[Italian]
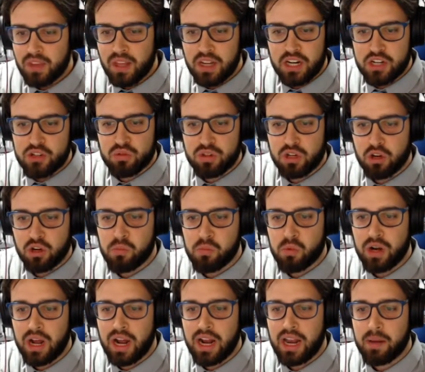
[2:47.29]
La giunta
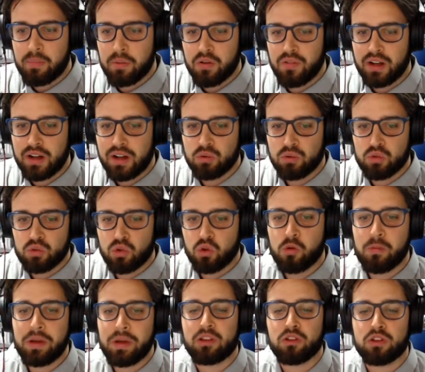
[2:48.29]
comunale ha approvato un
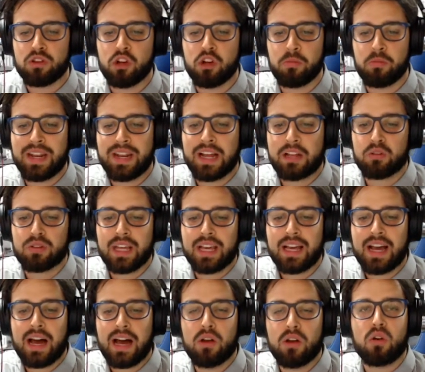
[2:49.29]
documento denominato
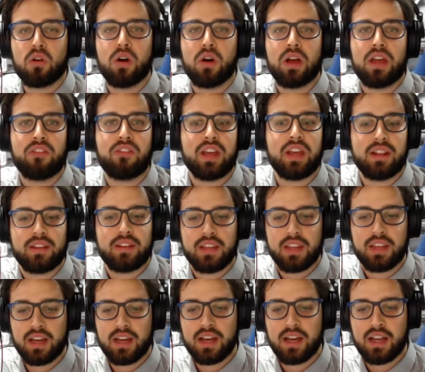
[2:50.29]
Decalogo
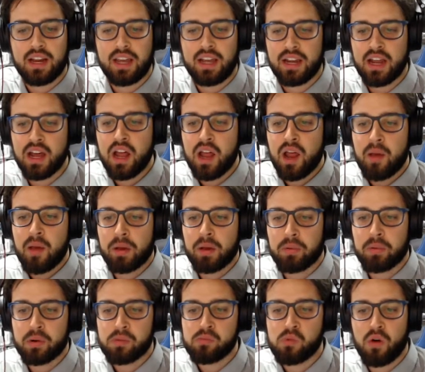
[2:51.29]
Eventi Green
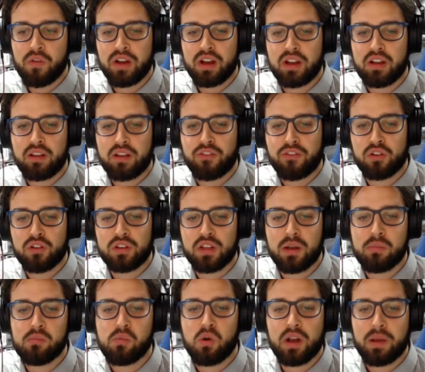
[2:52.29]
per promuovere e
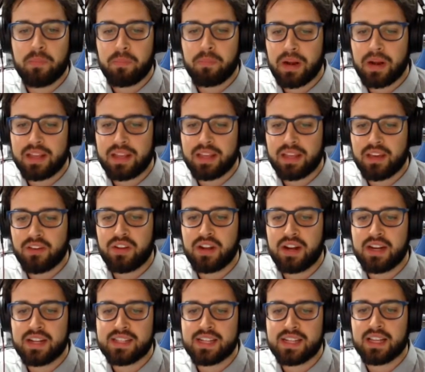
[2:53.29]
diffondere buone pratiche
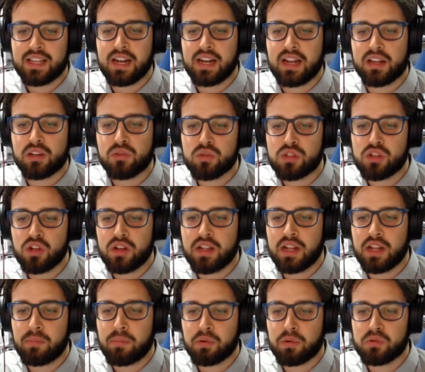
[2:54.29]
finalizzate alla riduzione
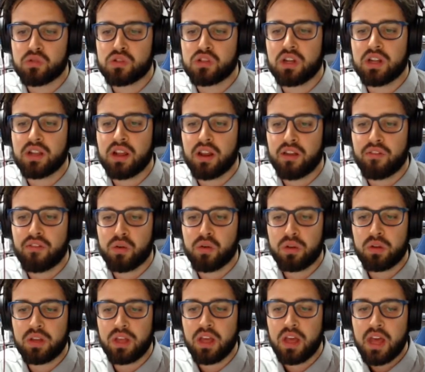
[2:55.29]
della produzione di
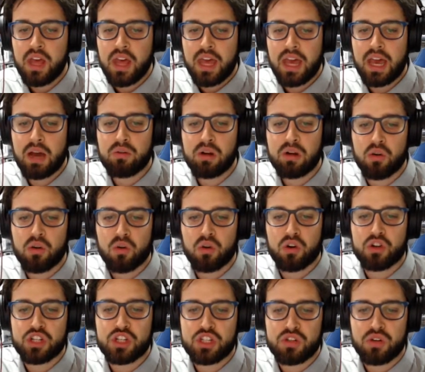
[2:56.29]
rifiuti e a una loro
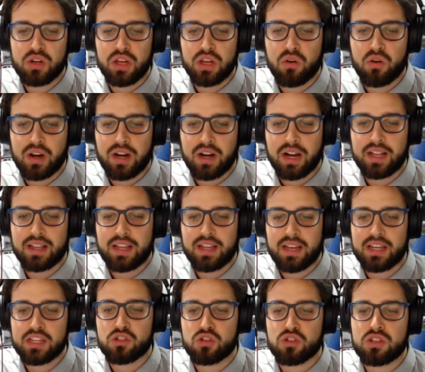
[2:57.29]
gestione corretta
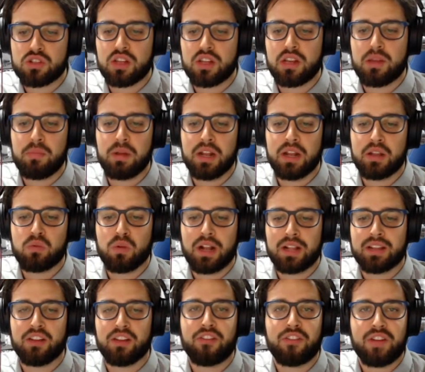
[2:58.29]
e sostenibile
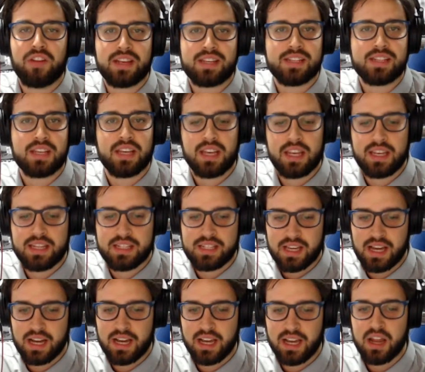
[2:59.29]
durante feste e
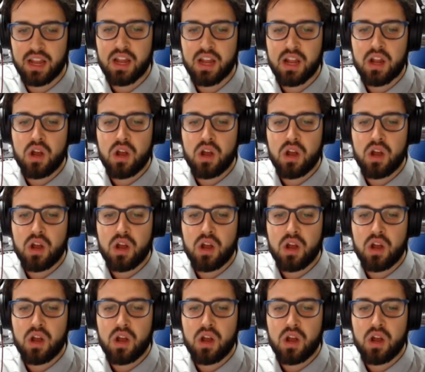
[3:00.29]
sagre